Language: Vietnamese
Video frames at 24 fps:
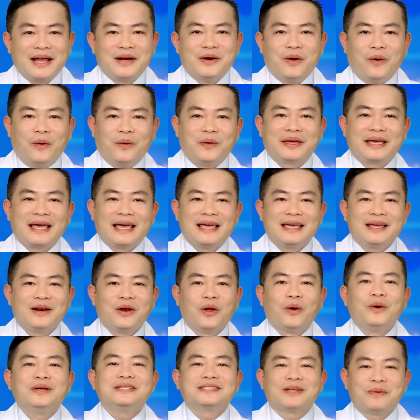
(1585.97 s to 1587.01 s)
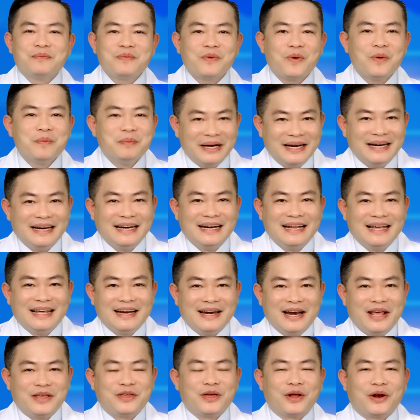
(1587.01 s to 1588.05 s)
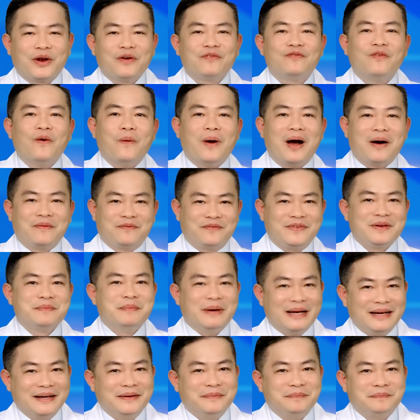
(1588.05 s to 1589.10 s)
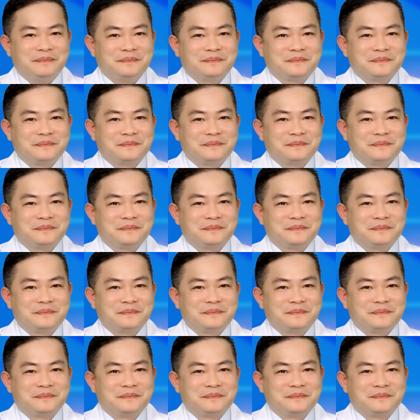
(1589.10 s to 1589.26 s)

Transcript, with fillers: đổi cái lối sống của mình để cho nó phù hợp với bệnh.